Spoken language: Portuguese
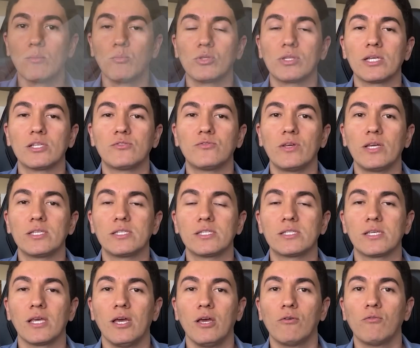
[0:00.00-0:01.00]
que muitas
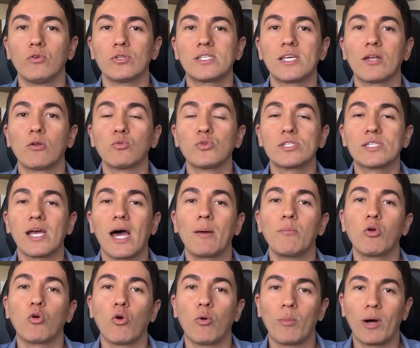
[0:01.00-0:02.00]
vezes você não
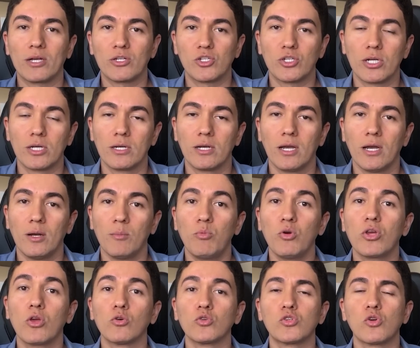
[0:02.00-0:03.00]
sabe como agir
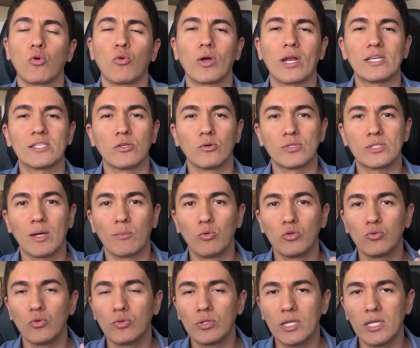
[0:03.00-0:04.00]
porque o seu coração está
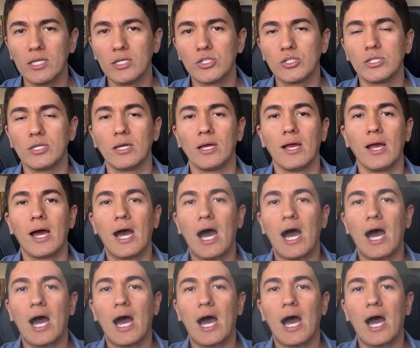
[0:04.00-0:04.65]
muito triste,